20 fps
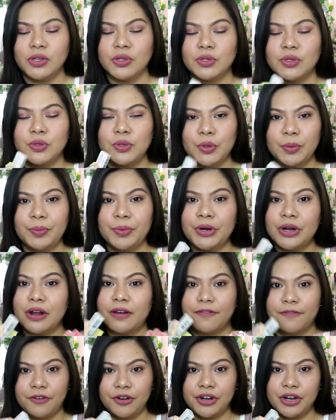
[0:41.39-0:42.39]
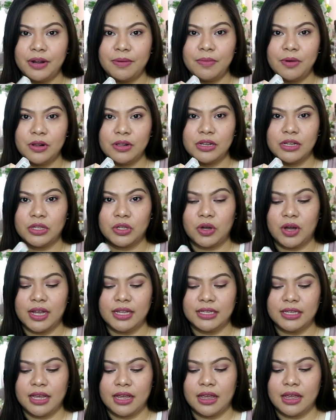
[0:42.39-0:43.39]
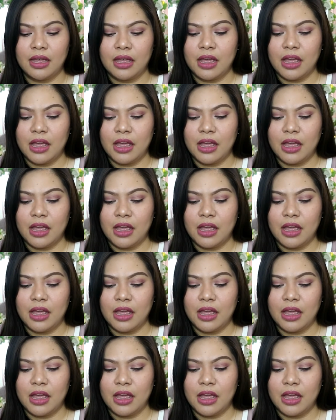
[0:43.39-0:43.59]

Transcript: Super affordable nito kasi